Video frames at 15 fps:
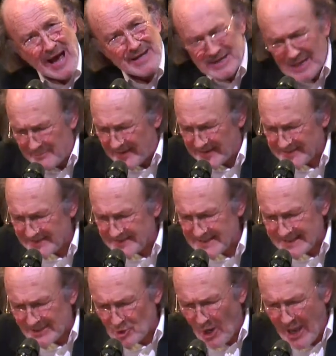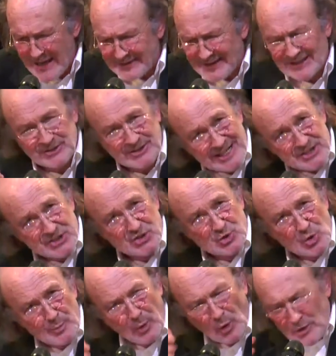eingebettet. Nicht? Also, der Tisch
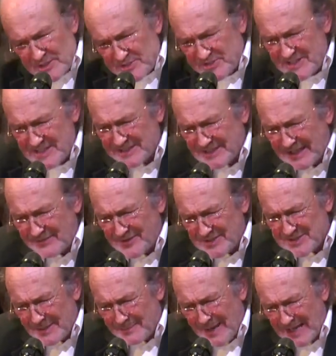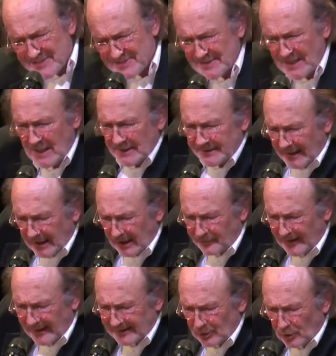symbolisiert gewissermaßen
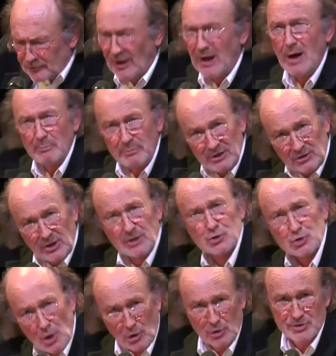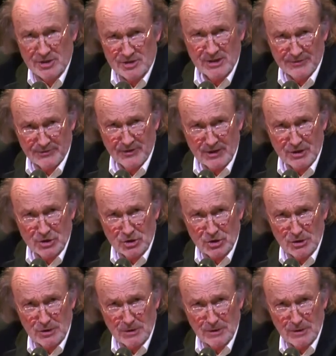darauf, Edhofer, bitte sagen Sie es am Tisch.